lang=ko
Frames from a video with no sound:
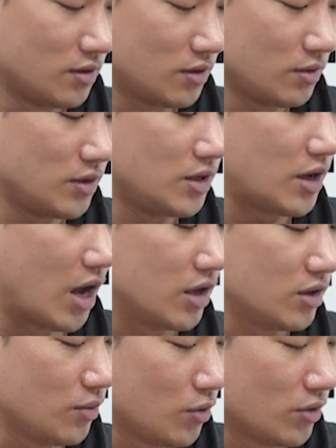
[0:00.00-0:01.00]
그럼 이
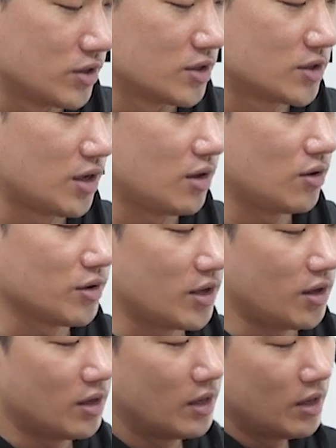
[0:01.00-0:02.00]
가이드 보고 이제 자를
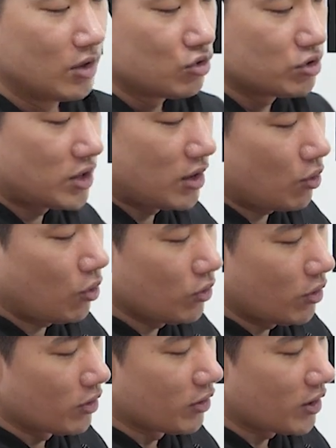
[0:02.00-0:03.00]
거다. 두상
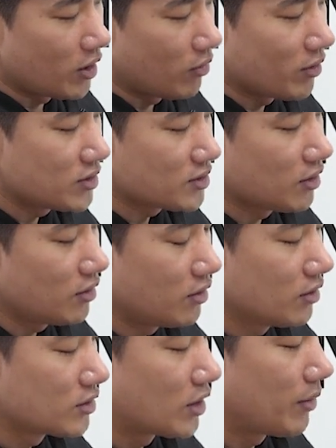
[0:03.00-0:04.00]
코너 여기라고 했죠.
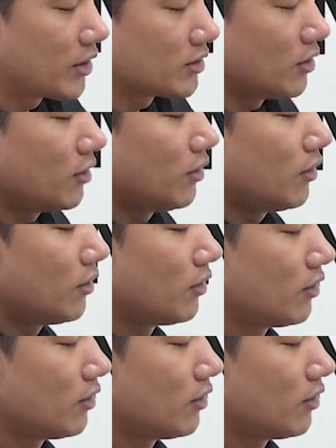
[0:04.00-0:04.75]
잡아서